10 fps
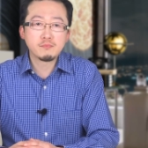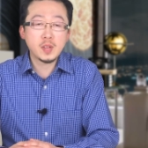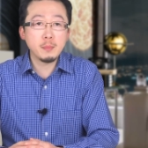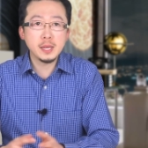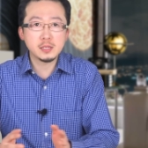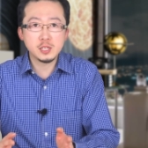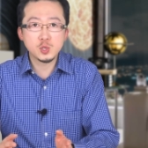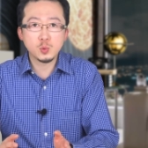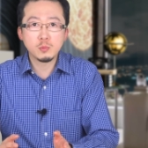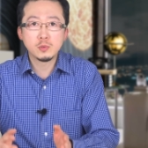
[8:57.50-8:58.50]
当面提
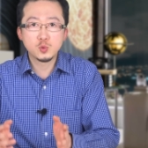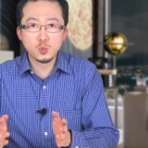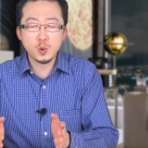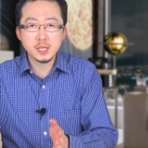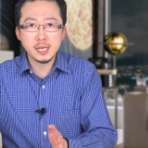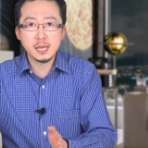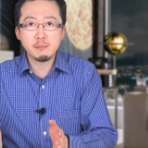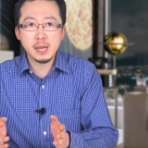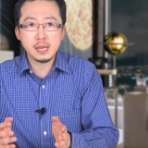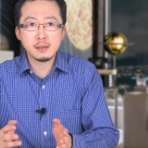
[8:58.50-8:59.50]
出，如果人类
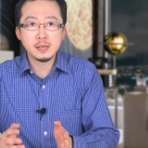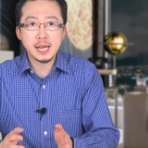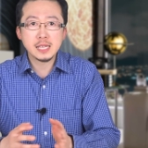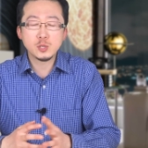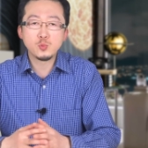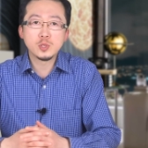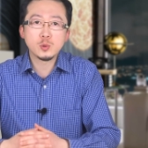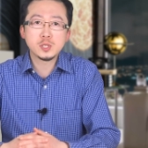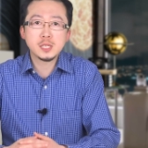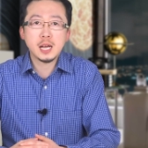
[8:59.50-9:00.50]
面临来自宇宙
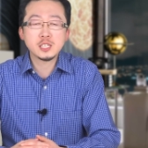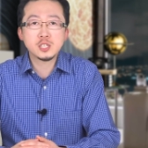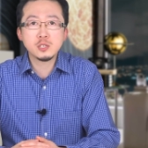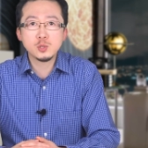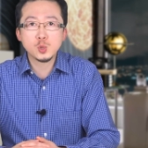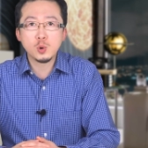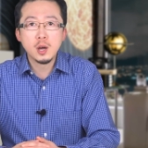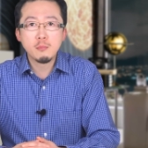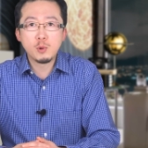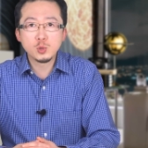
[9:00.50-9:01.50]
其他星球
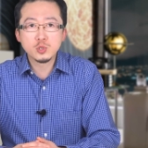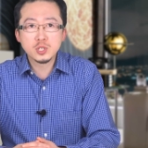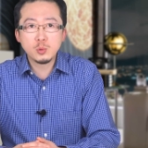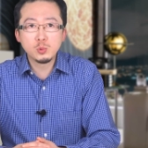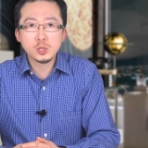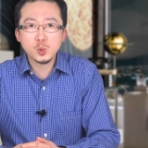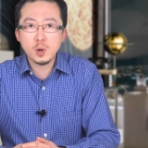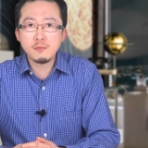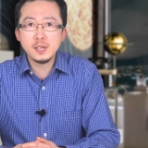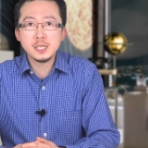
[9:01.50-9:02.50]
某种生物的突
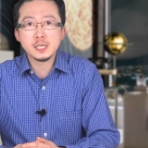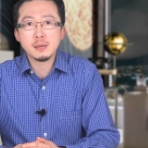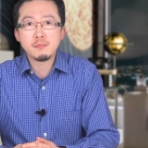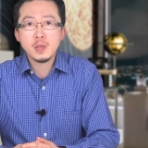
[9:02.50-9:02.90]
然威胁，